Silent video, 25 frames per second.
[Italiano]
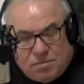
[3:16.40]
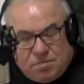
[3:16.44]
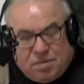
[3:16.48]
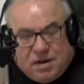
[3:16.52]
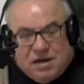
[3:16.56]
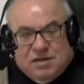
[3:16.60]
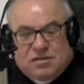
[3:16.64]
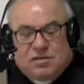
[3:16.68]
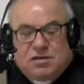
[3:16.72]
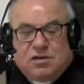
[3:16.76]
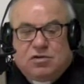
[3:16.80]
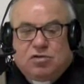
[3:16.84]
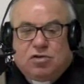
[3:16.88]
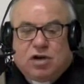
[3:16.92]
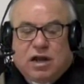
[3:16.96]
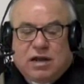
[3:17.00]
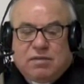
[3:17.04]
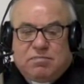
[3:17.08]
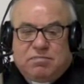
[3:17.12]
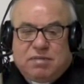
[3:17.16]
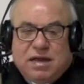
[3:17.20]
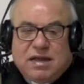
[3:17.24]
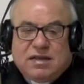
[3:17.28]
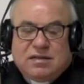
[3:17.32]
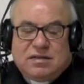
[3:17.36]

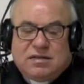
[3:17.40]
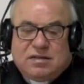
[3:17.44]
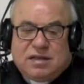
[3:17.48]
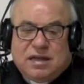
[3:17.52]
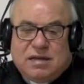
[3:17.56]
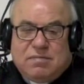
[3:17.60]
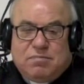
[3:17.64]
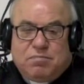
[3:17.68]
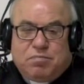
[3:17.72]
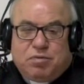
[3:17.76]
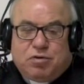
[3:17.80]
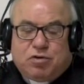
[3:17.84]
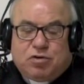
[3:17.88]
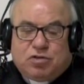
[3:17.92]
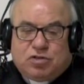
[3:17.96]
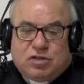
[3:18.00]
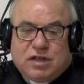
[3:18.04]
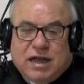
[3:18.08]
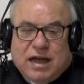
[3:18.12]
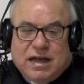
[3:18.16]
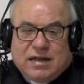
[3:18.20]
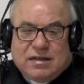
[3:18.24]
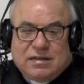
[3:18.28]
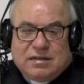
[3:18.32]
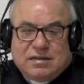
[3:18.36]
particolarmente
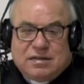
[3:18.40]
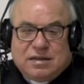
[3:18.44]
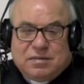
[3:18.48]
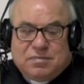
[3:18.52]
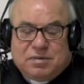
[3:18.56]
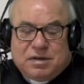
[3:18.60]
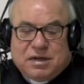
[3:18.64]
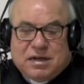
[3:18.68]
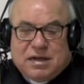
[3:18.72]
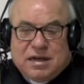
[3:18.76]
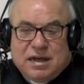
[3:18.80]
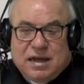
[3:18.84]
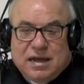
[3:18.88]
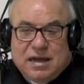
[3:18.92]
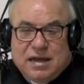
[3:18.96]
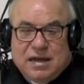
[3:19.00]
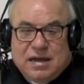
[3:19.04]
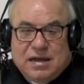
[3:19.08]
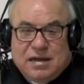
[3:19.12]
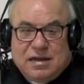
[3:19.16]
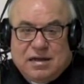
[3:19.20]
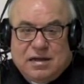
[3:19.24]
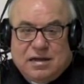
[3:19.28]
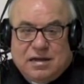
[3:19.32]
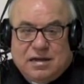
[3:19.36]
importante perché
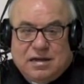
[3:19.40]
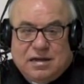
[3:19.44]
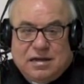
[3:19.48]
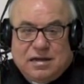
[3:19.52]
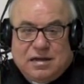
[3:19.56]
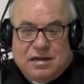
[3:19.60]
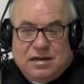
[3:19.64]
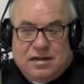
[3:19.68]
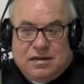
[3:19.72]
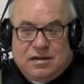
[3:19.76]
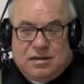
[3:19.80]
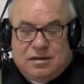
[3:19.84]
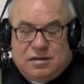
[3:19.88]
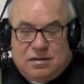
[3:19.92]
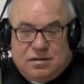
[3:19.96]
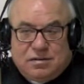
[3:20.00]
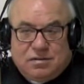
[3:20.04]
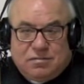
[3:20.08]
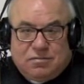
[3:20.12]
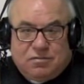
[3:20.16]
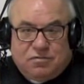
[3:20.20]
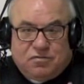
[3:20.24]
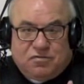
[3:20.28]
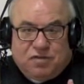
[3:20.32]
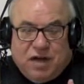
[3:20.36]
eh,
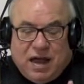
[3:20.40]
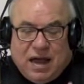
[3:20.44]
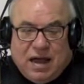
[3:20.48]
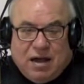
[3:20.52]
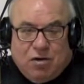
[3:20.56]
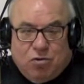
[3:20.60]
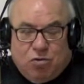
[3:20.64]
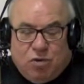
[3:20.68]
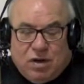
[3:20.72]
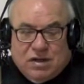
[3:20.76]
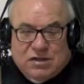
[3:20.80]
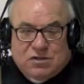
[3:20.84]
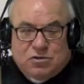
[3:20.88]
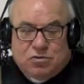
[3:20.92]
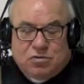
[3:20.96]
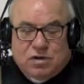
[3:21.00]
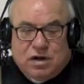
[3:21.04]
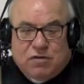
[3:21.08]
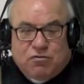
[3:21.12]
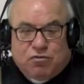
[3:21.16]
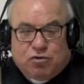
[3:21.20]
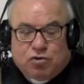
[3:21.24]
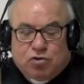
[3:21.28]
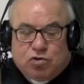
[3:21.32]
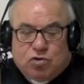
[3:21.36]
fa quasi
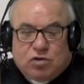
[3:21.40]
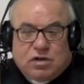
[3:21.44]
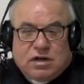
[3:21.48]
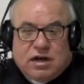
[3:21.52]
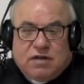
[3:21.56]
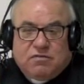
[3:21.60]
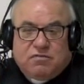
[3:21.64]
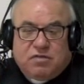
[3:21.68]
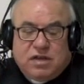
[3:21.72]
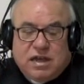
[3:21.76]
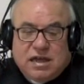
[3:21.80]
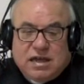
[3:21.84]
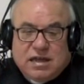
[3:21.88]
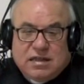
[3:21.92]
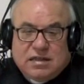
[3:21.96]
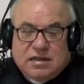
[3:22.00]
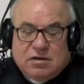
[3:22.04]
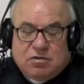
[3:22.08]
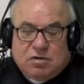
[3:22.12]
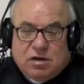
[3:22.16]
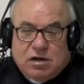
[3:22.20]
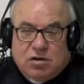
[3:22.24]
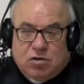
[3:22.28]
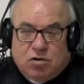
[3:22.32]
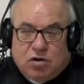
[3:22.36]
una fotografia di
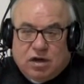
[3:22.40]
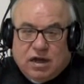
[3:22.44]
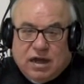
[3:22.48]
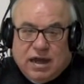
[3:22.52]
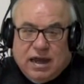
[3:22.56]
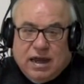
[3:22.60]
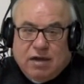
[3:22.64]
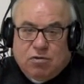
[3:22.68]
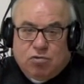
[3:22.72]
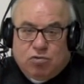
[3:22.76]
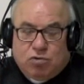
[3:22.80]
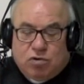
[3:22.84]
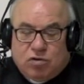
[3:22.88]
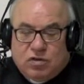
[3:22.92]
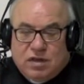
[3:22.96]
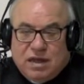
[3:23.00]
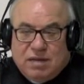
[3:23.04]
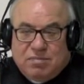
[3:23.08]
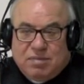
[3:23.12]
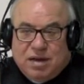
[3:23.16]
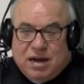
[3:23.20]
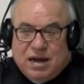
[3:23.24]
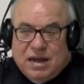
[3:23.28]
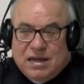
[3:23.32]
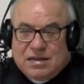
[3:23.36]
quello che è uno
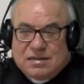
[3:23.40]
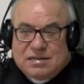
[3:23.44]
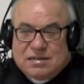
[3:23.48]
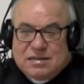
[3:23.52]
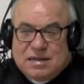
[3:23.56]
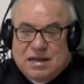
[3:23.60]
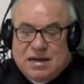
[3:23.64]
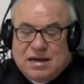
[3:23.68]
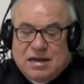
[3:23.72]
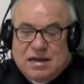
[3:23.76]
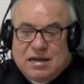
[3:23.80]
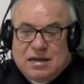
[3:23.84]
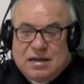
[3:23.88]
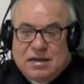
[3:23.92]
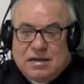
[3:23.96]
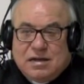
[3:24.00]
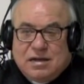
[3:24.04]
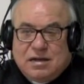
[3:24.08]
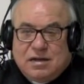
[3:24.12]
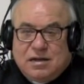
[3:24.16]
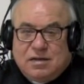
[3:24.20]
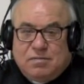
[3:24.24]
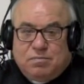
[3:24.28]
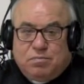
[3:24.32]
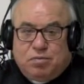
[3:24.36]
dei malesseri
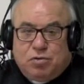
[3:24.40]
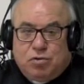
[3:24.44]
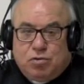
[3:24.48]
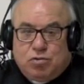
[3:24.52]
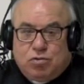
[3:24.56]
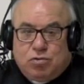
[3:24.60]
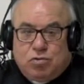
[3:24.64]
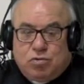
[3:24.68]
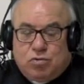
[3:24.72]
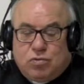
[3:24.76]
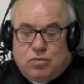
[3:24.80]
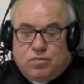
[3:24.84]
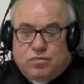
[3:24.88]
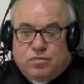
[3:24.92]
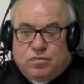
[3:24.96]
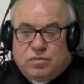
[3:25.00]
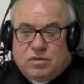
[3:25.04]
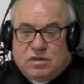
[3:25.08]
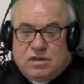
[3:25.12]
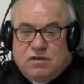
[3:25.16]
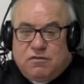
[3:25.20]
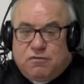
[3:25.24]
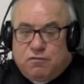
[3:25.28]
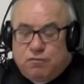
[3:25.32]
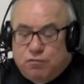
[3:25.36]
più
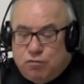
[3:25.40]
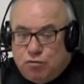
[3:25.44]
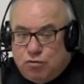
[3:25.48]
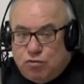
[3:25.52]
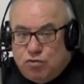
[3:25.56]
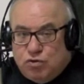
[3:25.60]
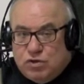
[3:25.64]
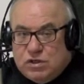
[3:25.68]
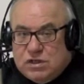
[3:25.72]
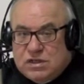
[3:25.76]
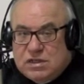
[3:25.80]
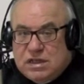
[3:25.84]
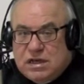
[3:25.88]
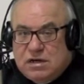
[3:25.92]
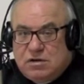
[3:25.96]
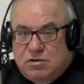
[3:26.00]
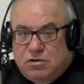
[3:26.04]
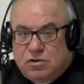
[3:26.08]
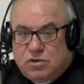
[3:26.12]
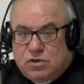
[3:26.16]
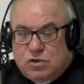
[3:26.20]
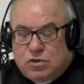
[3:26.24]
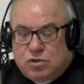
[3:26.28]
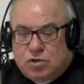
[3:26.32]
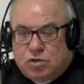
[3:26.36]
diffusi del
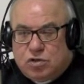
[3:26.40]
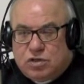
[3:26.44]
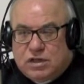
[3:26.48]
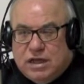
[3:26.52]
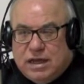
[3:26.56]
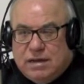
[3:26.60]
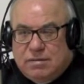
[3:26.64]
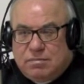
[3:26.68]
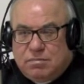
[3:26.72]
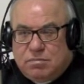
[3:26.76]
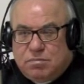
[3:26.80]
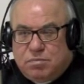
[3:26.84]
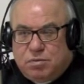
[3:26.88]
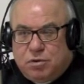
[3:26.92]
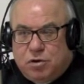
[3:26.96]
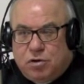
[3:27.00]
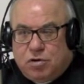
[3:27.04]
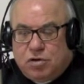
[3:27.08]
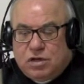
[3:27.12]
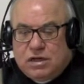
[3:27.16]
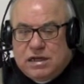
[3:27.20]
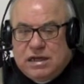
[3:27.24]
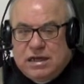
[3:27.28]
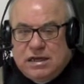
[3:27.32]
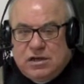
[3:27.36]
nostro
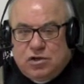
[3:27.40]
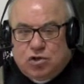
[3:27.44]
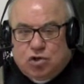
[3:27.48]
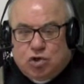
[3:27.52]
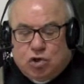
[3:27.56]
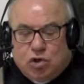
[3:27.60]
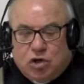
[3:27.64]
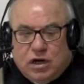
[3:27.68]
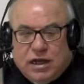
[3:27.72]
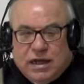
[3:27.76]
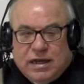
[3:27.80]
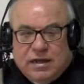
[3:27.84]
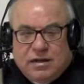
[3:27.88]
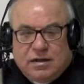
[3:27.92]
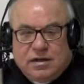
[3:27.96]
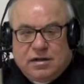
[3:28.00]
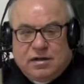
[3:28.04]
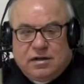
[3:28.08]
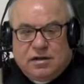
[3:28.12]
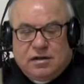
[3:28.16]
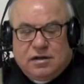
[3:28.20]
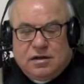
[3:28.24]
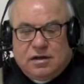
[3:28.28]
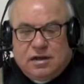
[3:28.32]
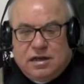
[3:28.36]
tempo, isole,
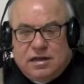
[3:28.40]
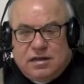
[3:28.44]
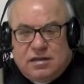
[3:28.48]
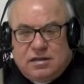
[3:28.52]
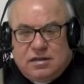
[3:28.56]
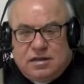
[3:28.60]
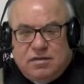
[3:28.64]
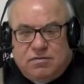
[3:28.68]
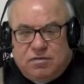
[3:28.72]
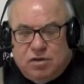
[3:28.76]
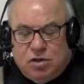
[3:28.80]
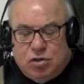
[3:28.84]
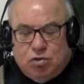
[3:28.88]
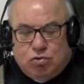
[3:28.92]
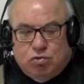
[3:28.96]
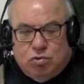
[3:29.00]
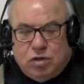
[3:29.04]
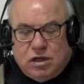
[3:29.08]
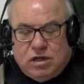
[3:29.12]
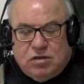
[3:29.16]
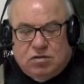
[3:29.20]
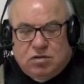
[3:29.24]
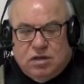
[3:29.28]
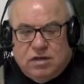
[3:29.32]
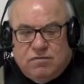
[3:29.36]
individui,
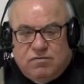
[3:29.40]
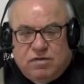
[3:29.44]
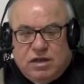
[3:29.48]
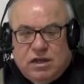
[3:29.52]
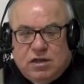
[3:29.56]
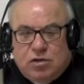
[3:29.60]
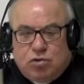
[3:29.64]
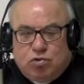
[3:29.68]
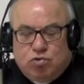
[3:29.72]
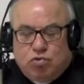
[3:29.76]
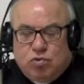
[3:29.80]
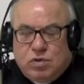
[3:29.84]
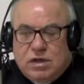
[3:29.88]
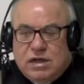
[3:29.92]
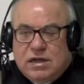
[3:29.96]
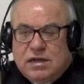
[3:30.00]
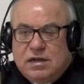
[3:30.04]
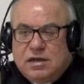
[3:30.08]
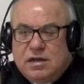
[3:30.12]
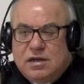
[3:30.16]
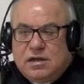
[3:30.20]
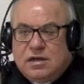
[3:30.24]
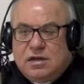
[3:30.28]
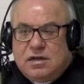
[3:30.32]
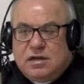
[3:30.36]

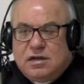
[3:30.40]
individui